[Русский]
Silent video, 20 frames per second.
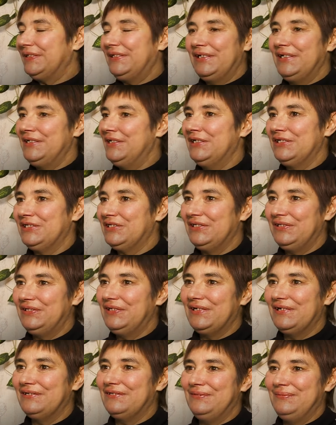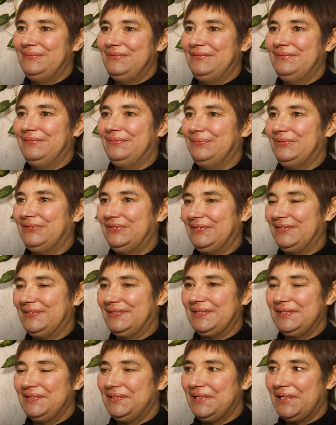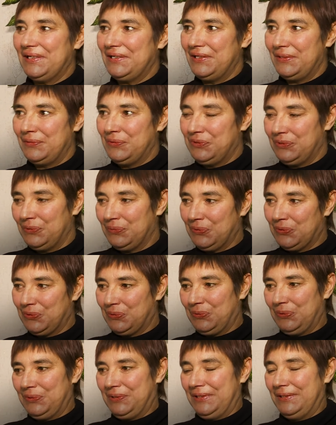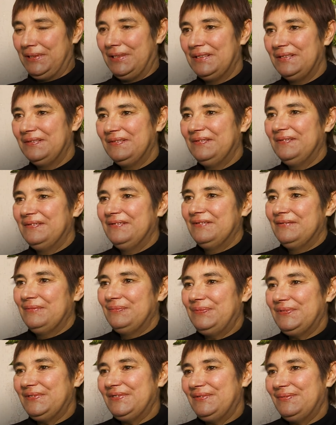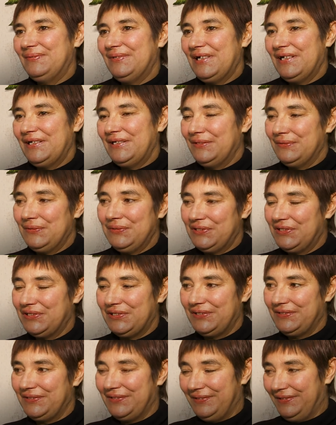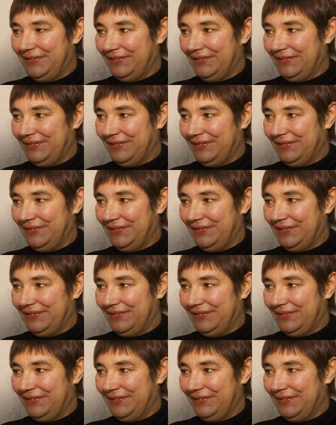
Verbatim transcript: Я не ожидала, мне просто сказали, я вообще в шоке. Позвали, я вообще не,